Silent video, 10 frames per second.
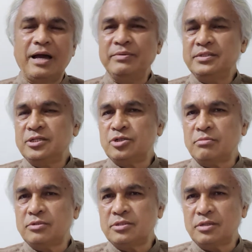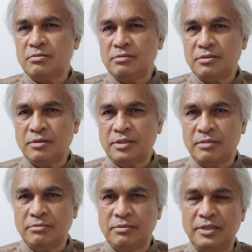আমি যে সমস্যাগুলোর
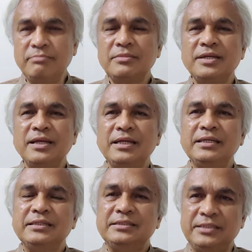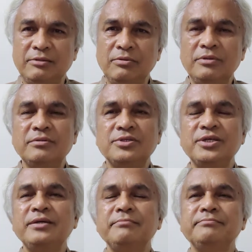কথা বললাম সেগুলো হচ্ছে